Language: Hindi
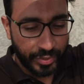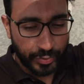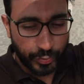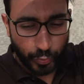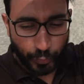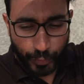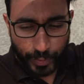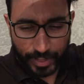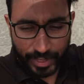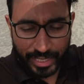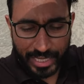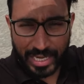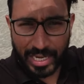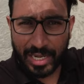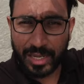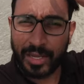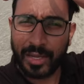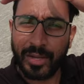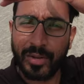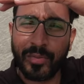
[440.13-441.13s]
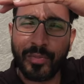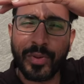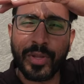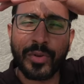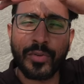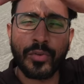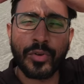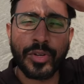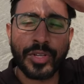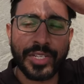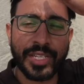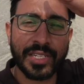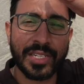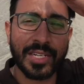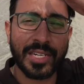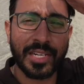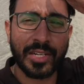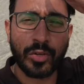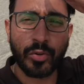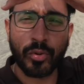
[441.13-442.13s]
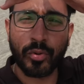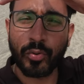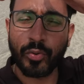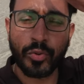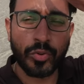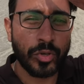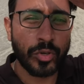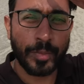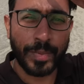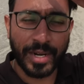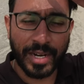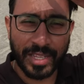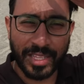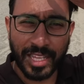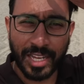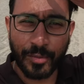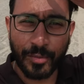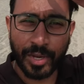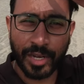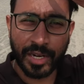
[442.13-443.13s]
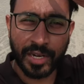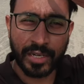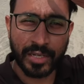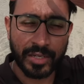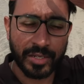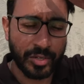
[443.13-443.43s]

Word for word: तो फिर क्या फिर वो नीचे करके ड्रोन ड्रोन उन्होंने पकड़ लिया हमारा